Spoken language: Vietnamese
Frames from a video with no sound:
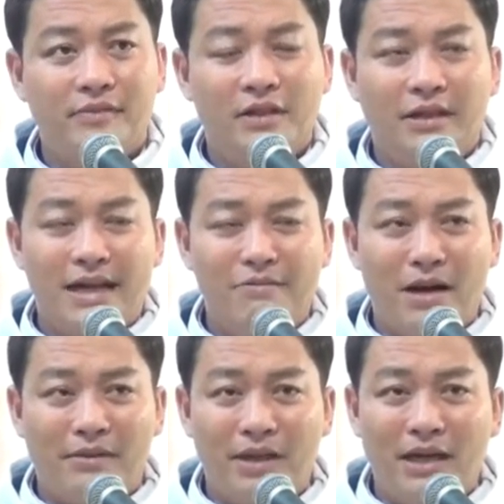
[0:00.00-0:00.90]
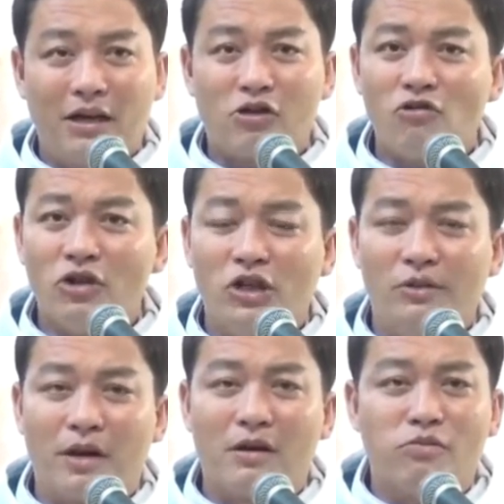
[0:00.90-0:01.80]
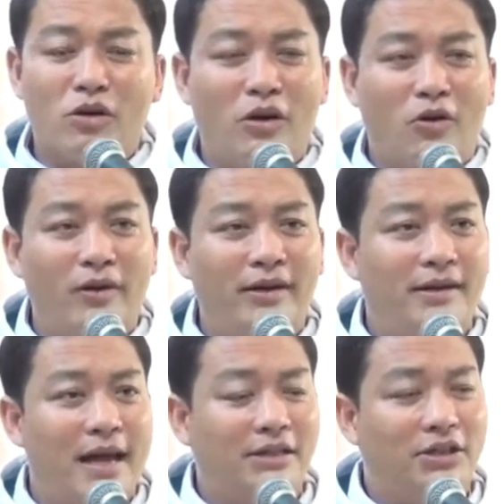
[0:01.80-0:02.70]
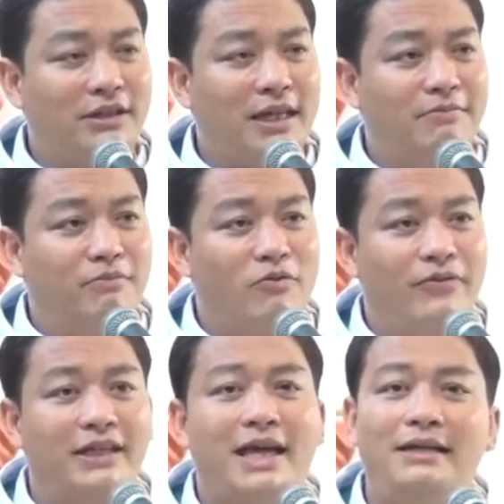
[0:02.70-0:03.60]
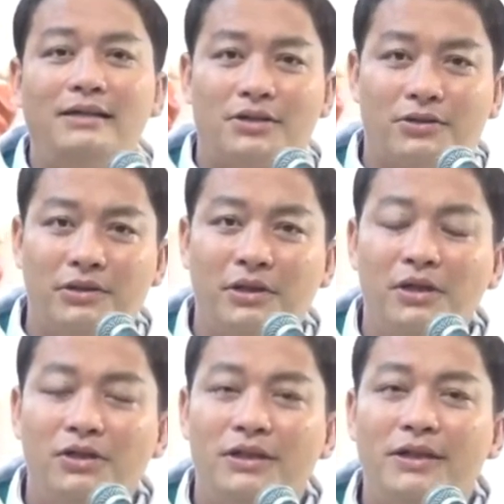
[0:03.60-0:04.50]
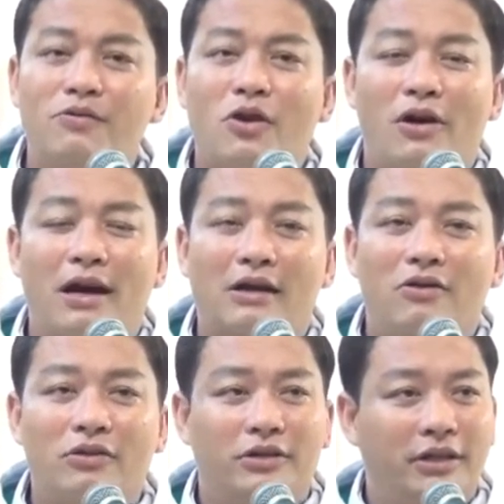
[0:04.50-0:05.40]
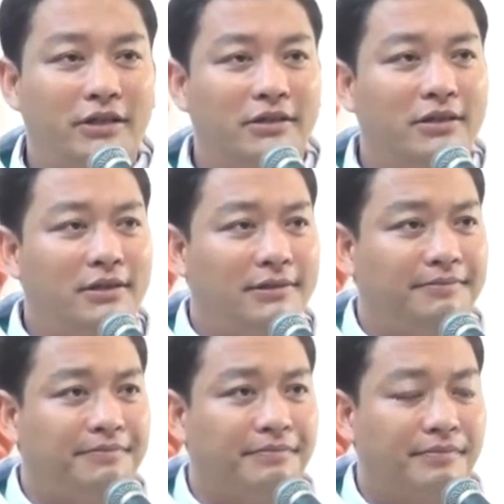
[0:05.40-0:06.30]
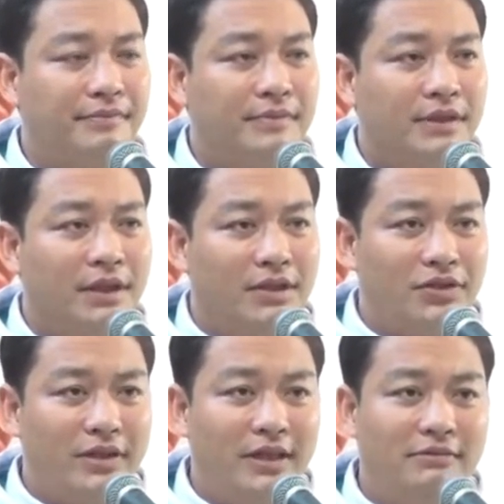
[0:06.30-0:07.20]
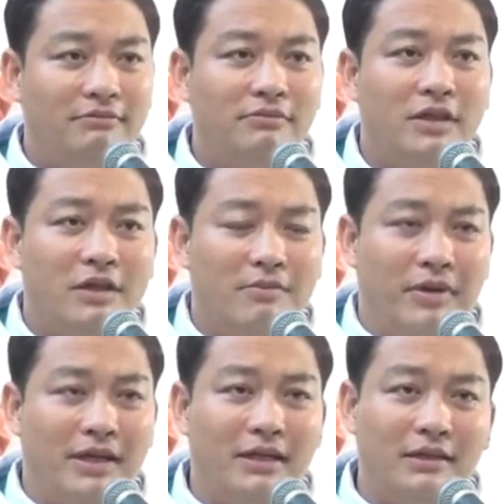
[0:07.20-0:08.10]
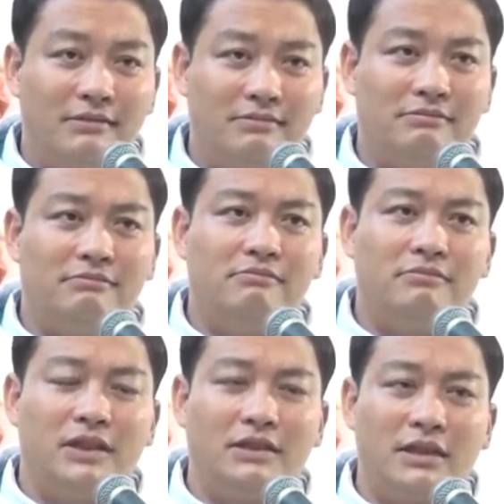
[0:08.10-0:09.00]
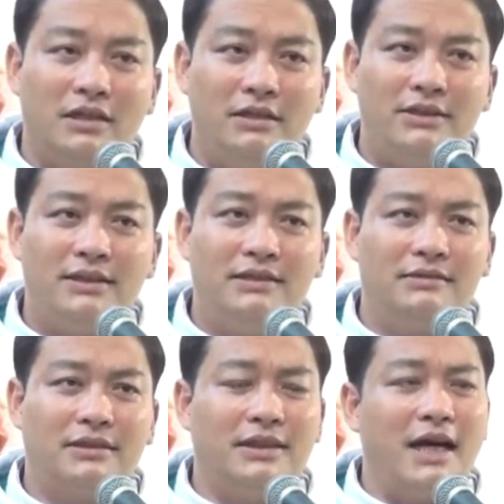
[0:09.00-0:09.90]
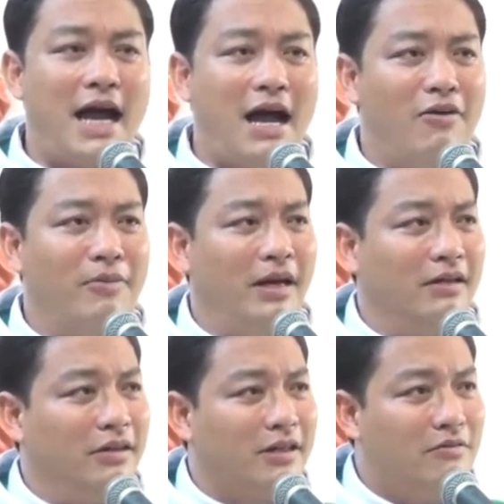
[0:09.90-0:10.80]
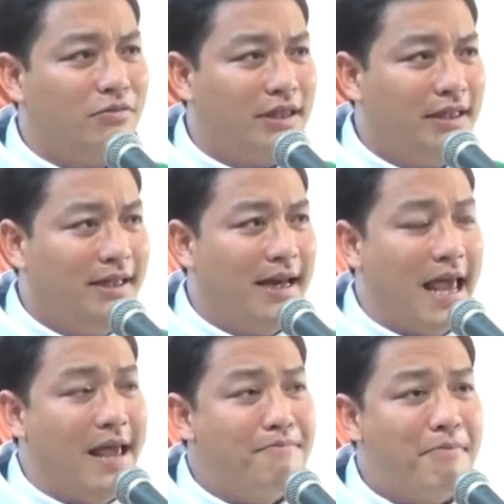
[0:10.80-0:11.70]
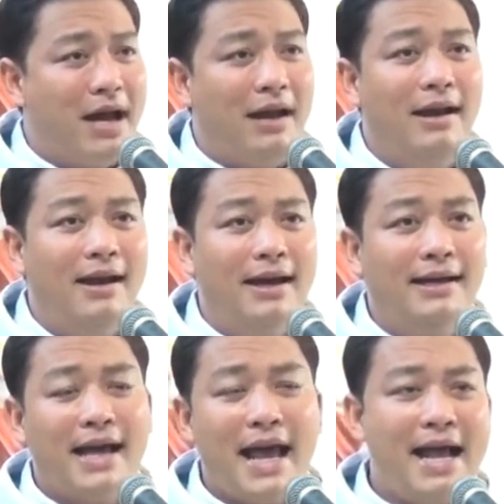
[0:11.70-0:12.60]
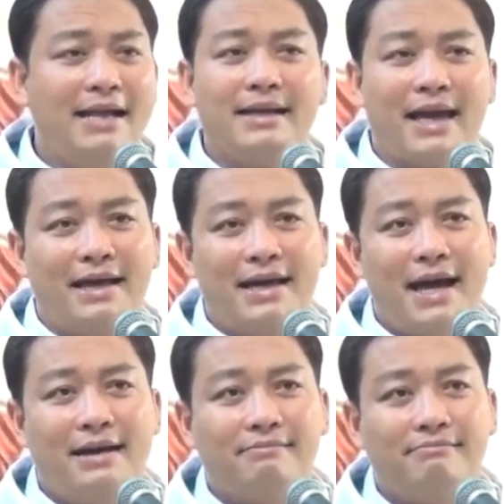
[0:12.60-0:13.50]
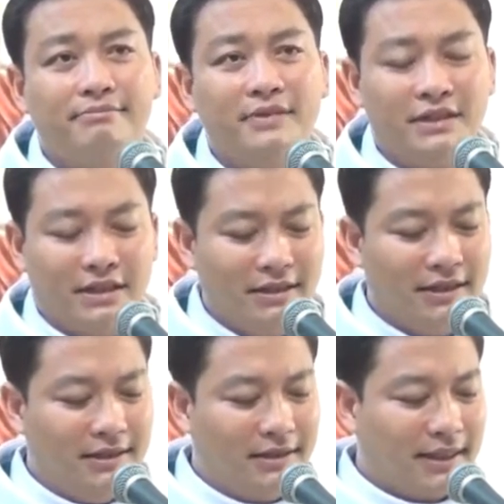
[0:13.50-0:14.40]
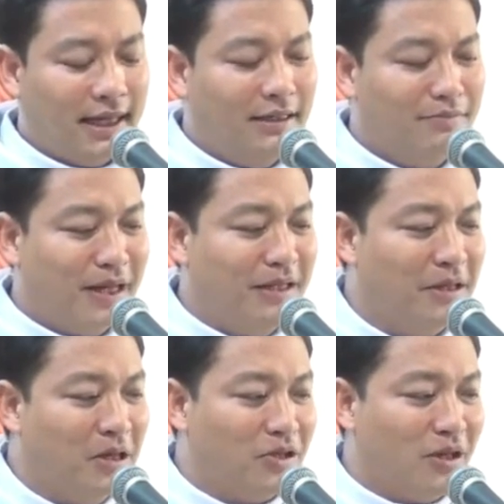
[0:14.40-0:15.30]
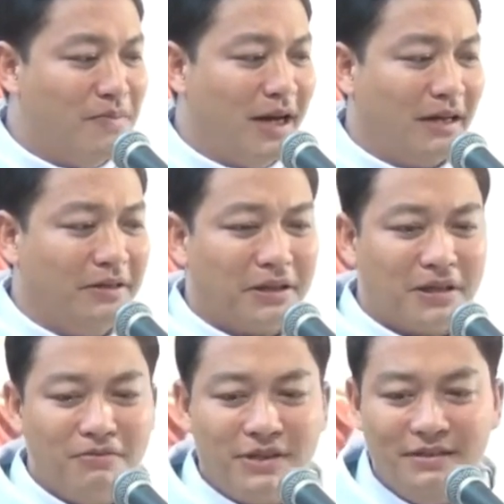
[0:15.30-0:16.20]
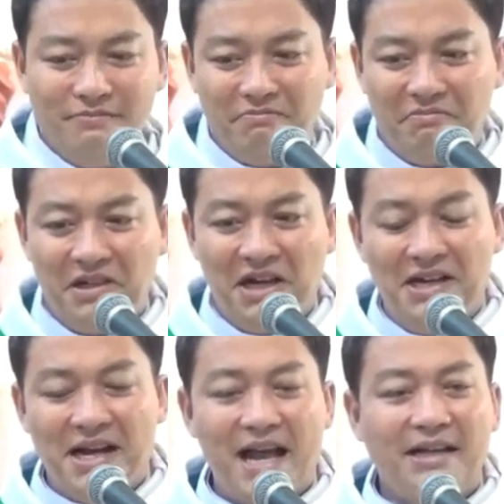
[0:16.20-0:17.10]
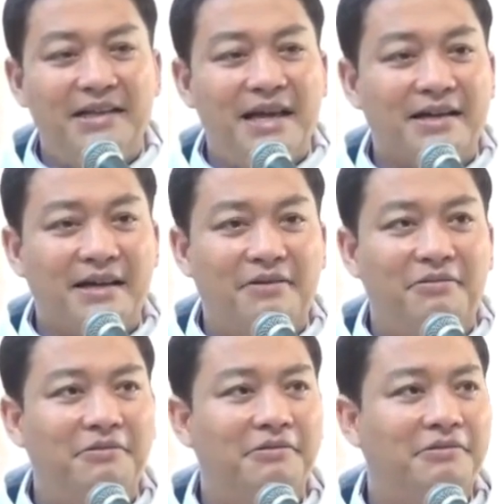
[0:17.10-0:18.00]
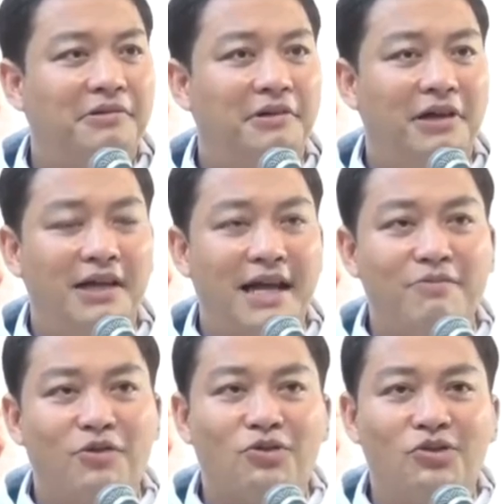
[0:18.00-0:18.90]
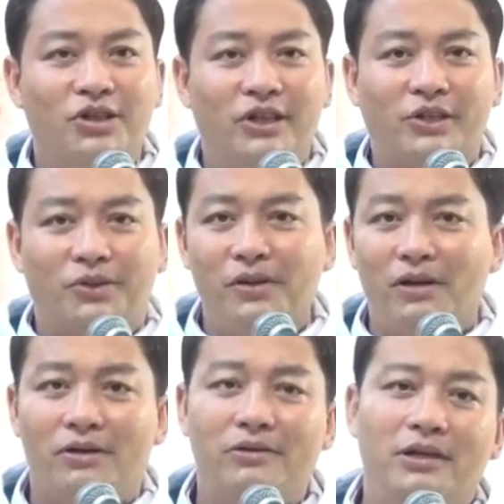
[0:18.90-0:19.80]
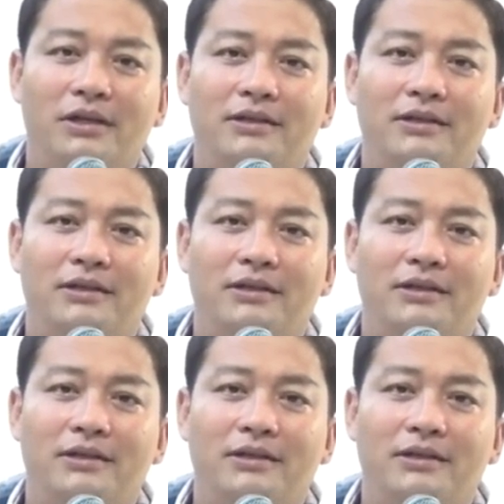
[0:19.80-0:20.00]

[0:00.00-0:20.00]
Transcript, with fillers: nếu mà mình là con người mà không có lỗi đã trở thành một vị thánh rồi chứ đâu còn là con người nữa cho nên mình đừng Đừng tự xưng tự hào mình là người công chính Để mà lên án kẻ khác Những người Do Thái hôm nay Cho mình là người công chính Lên án Gia Kêu Lên án một con người tội lỗi